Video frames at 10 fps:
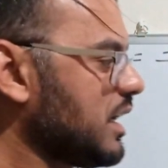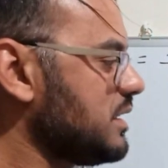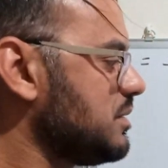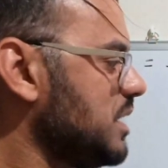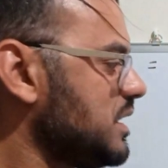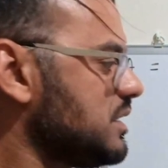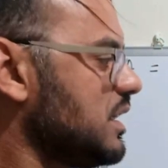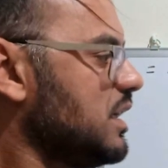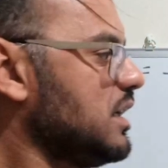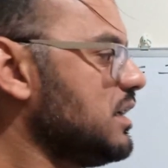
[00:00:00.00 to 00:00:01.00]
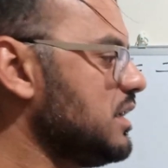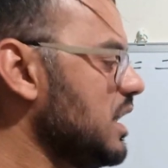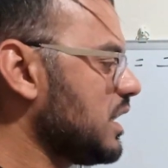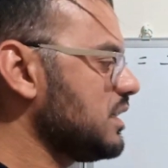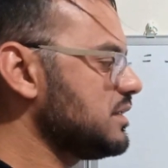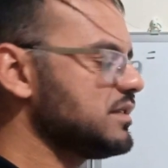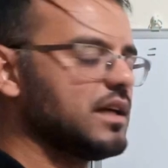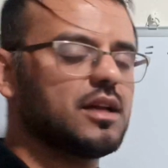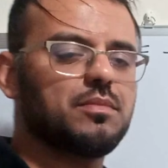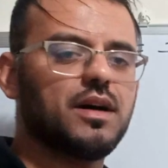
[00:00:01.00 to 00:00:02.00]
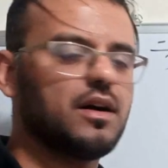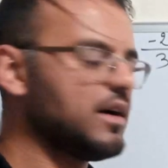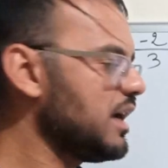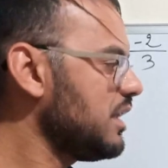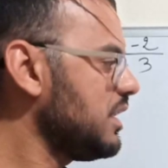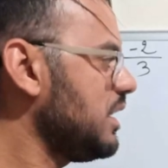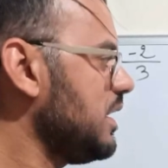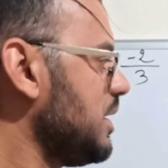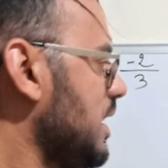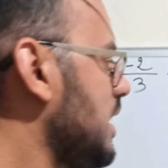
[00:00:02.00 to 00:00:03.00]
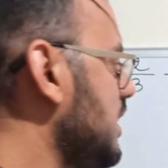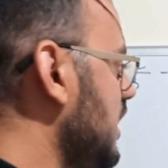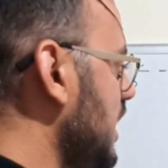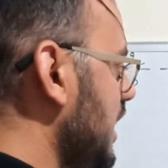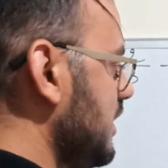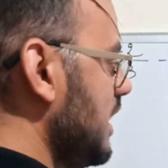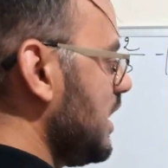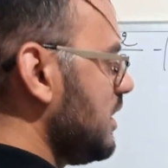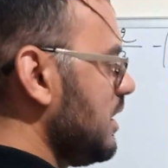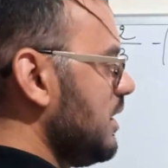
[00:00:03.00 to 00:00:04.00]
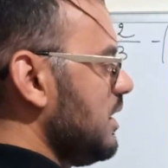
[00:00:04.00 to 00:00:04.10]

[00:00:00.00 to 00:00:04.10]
قسمة ناقص 4 هذه هذه الأعداد